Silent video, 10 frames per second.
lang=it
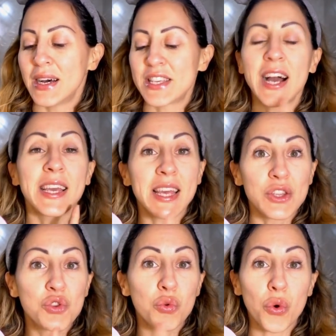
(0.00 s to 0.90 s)
c'è anche
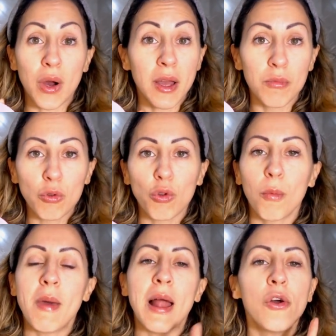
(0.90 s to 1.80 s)
azzurro, anche molto
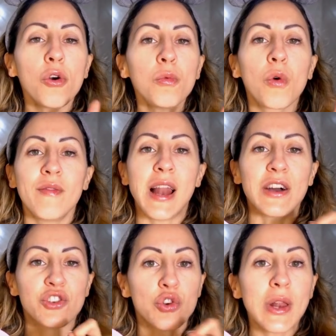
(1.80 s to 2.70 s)
bello, comunque vi
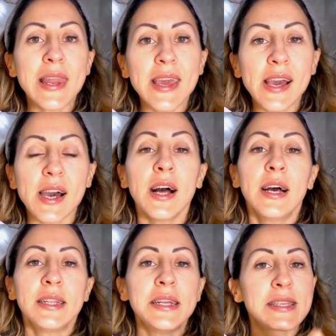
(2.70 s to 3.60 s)
lascio il link
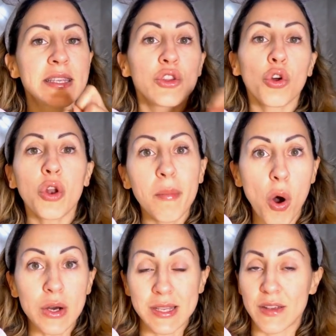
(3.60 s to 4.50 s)
del sito nel
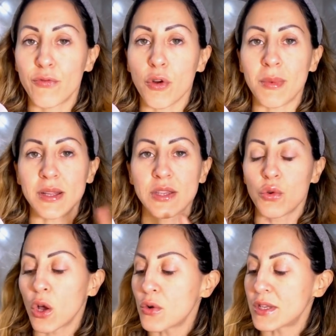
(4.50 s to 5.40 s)
box
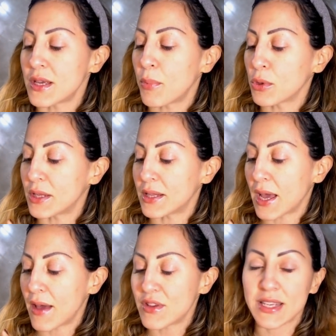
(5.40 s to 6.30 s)
informazione così
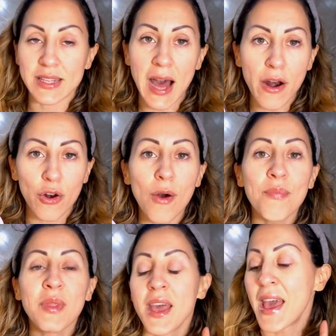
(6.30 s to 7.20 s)
potete
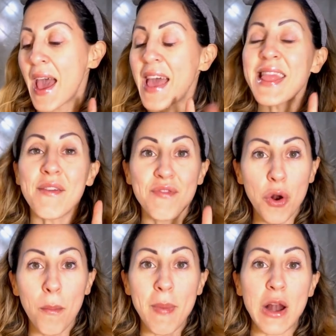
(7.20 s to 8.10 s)
visitarlo è
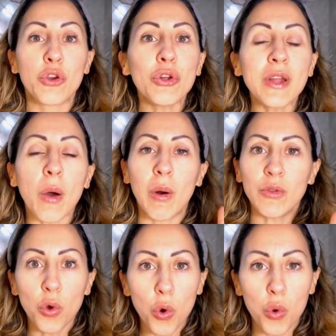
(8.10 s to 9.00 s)
davvero bello io da
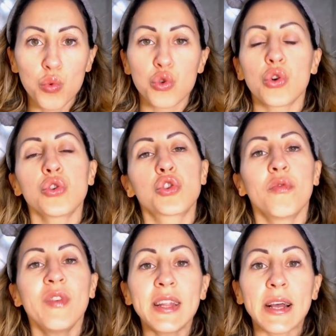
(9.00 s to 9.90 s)
quando lo uso
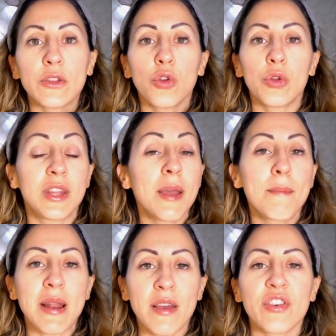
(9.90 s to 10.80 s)
sto vedendo dei
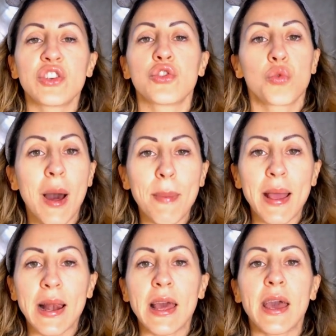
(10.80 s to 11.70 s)
benefici sulla
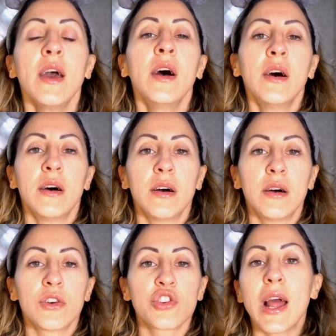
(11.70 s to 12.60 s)
pelle
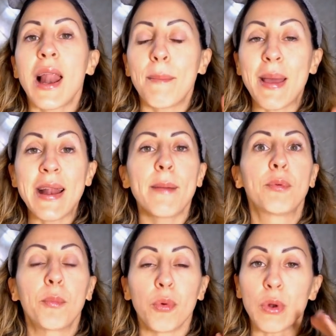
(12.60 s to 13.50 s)
eh, cioè la pelle
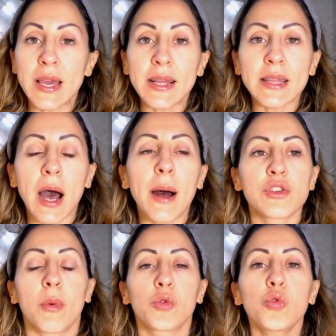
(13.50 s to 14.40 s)
più pulita
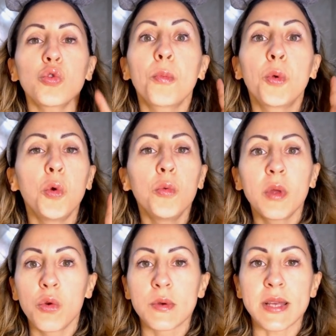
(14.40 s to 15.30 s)
soprattutto più
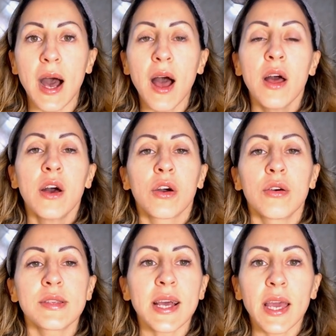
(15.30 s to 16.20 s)
luminosa
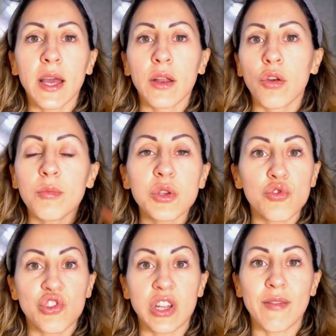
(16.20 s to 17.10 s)
cosa che non mi
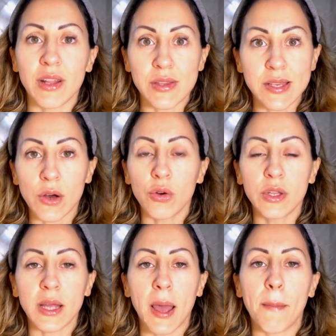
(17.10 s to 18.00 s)
succedeva da un sacco
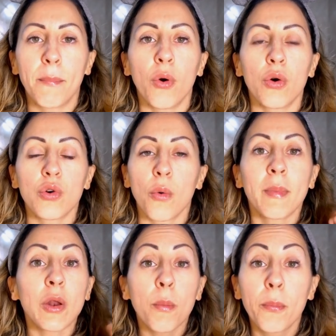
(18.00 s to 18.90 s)
di tempo con
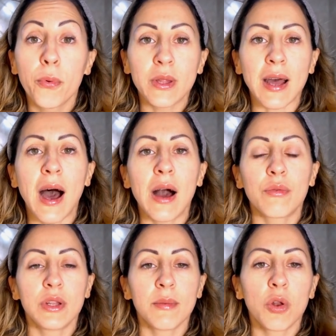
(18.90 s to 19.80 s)
meno impurità
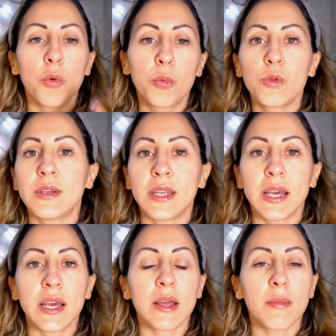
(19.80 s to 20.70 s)
quindi meno punti
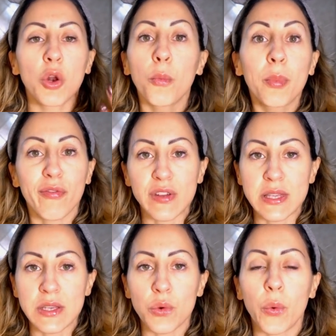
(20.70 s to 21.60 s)
neri meno
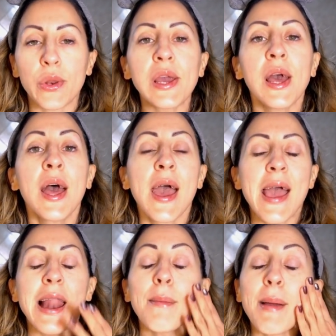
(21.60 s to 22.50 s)
imperfezioni
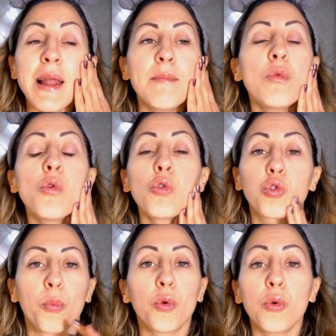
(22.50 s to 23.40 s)
e la pelle è
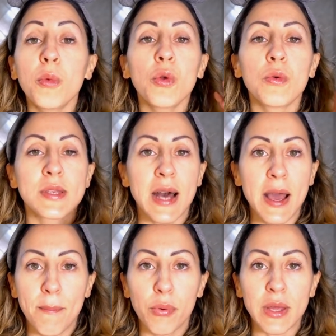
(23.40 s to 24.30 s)
molto più luminosa
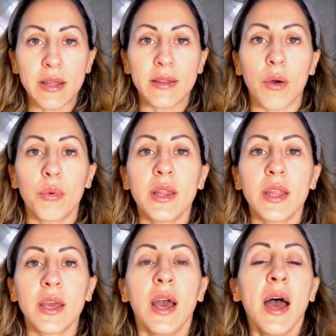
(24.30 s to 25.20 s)
e pulita
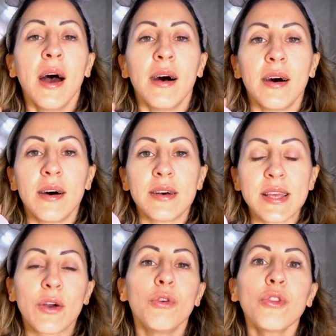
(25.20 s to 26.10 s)
quindi eh,
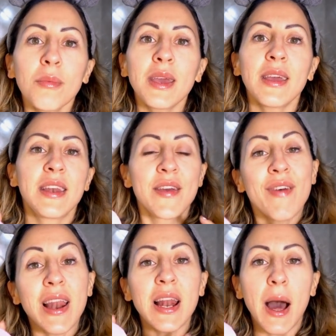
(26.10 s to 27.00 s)
secondo me ne
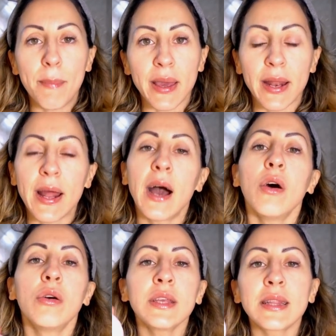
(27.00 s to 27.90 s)
vale la
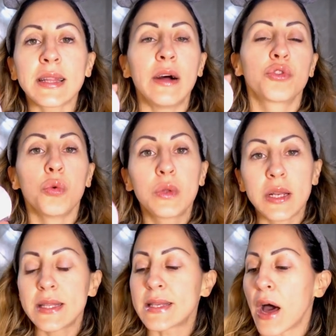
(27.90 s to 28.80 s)
pena ogni tanto
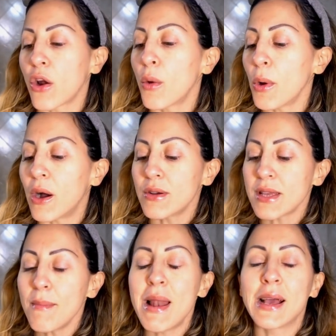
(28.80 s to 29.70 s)
utilizzarlo poi la
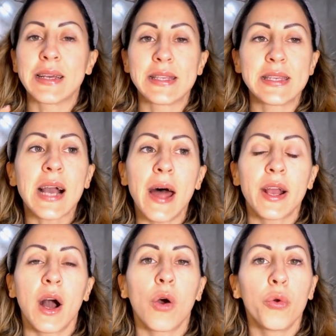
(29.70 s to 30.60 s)
cosa bella è che si
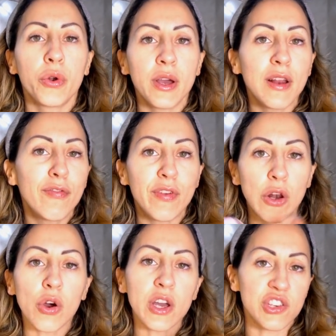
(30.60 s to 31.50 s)
carica con il
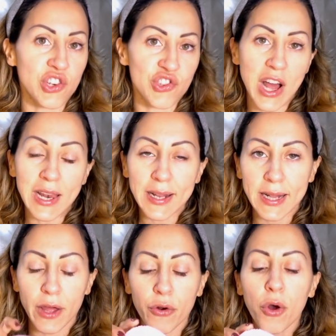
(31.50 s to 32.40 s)
filo che c'è già
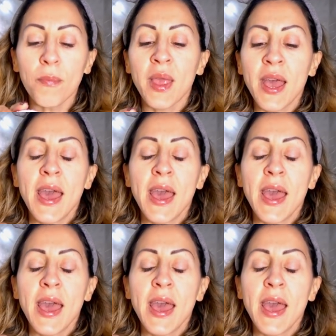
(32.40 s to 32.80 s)
all'interno